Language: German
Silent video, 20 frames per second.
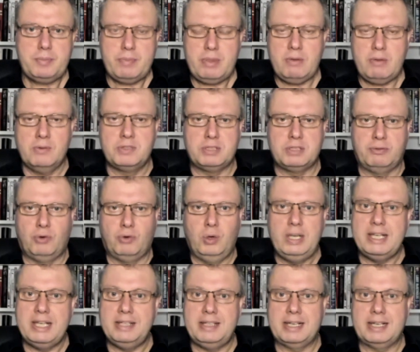Und sowohl
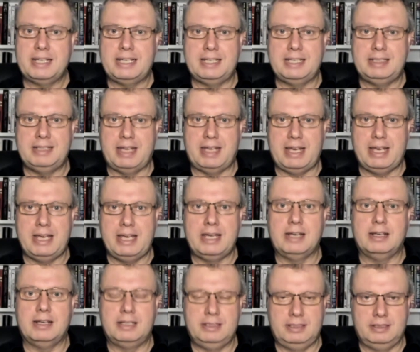in der GTE,
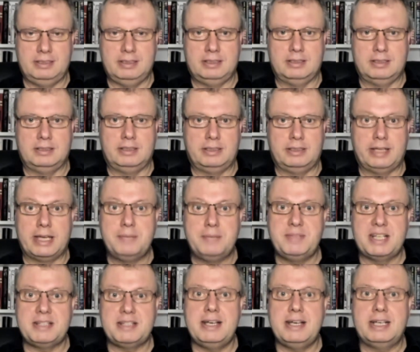in der, in der
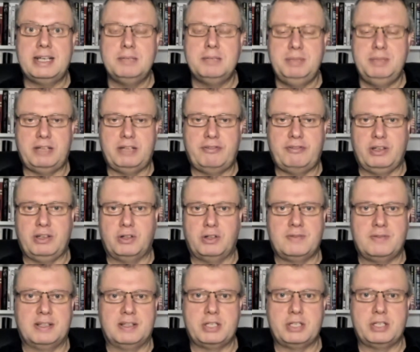IMSA-Serie mit den
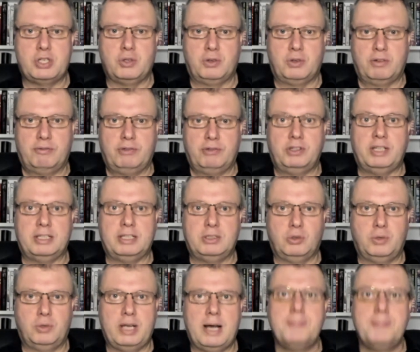24 Stunden von
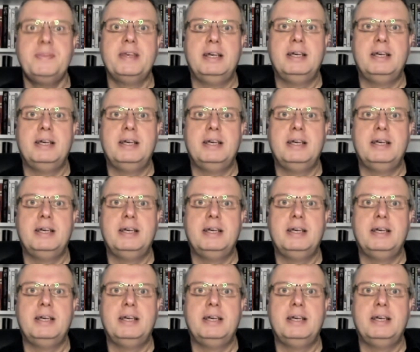Daytona,